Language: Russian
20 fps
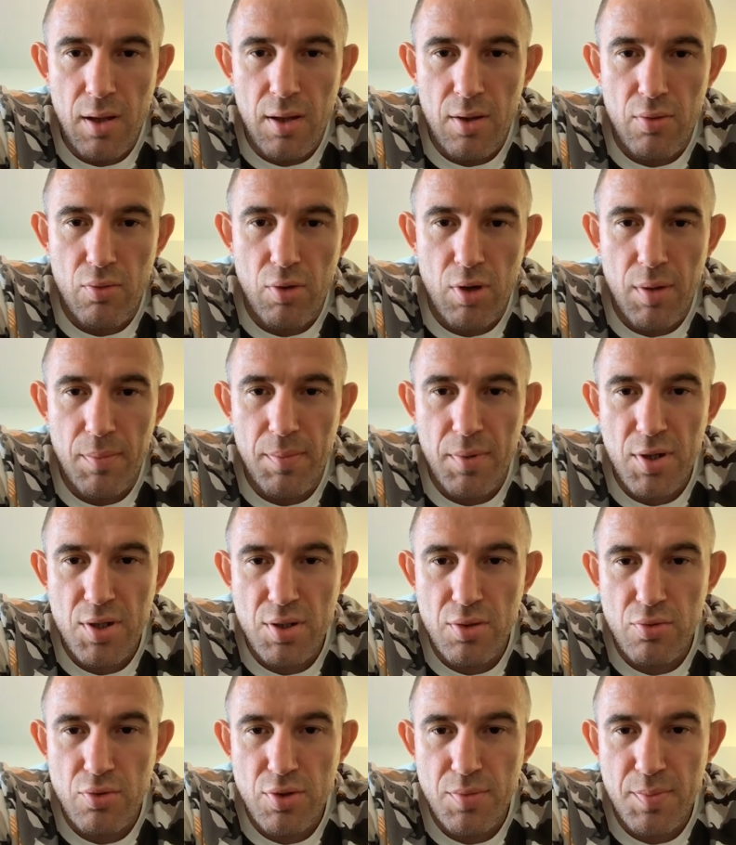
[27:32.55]

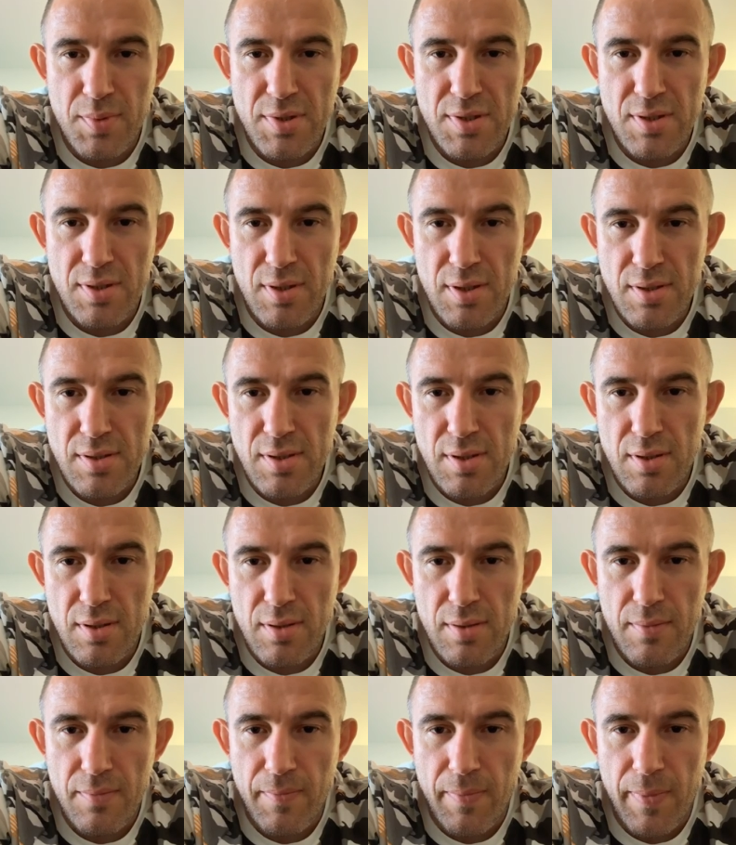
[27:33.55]
рукопашную
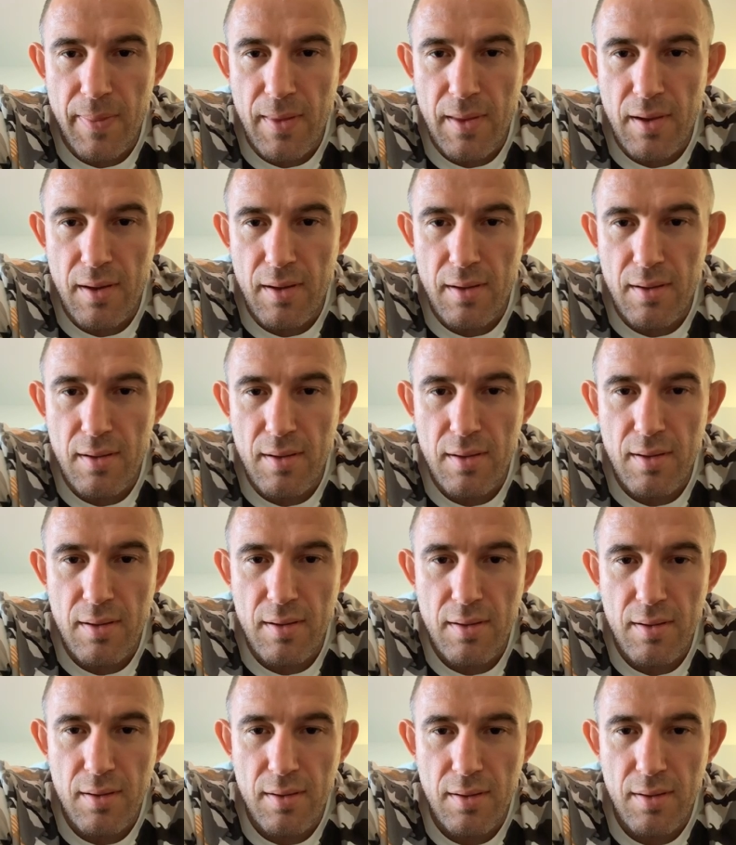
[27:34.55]
спецназа а,
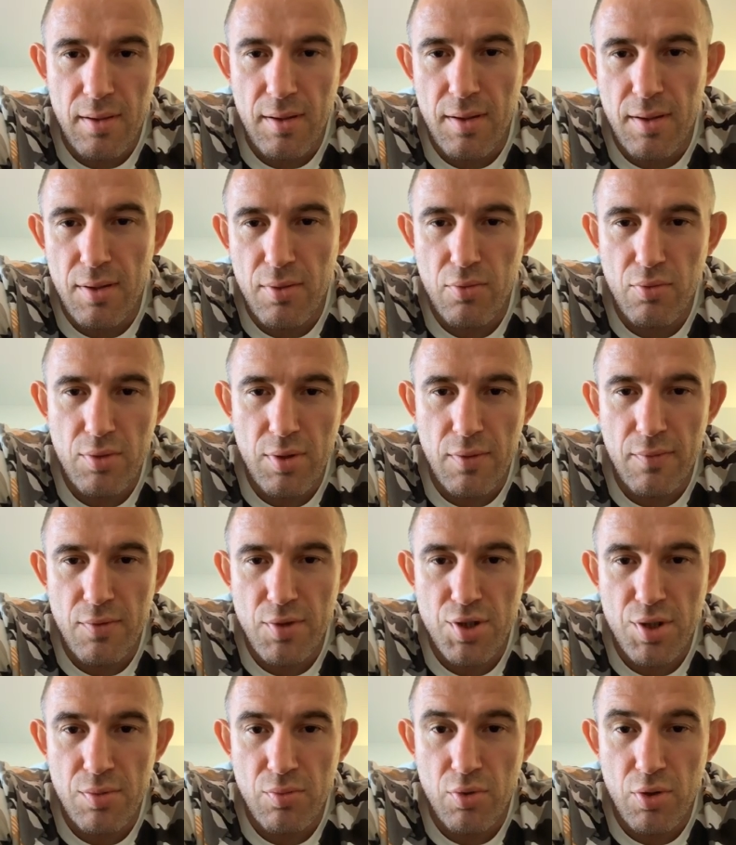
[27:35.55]
ГРУ на
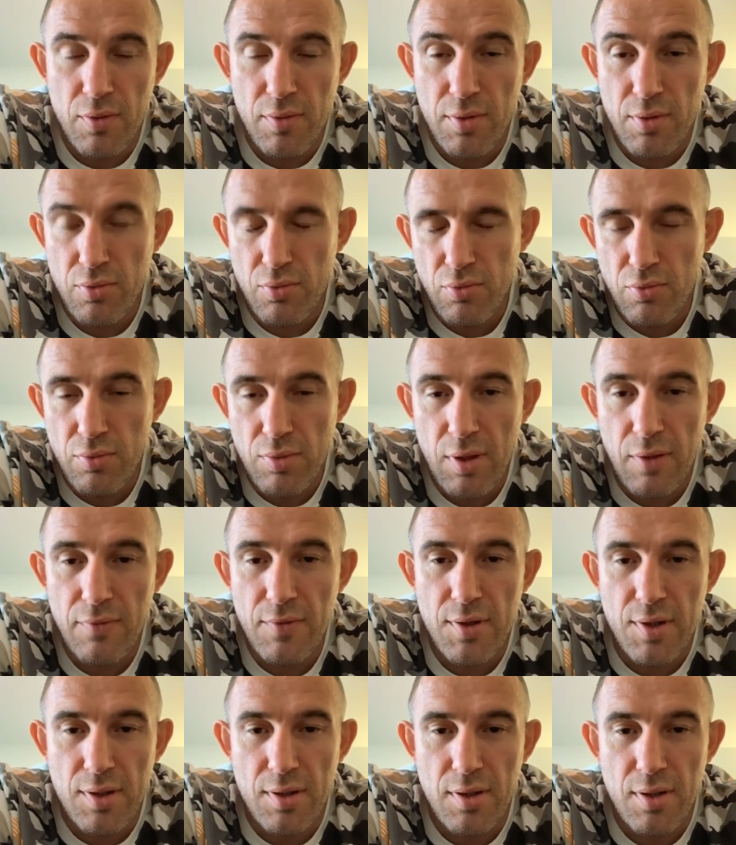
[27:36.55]
высшем уровне. Ну,
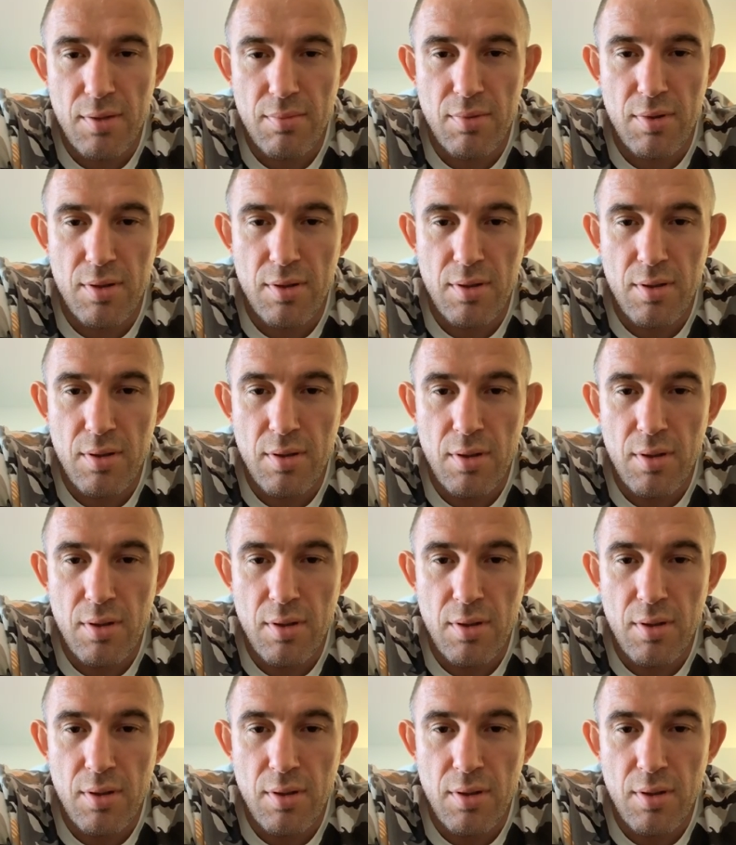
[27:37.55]
наверное, ребят.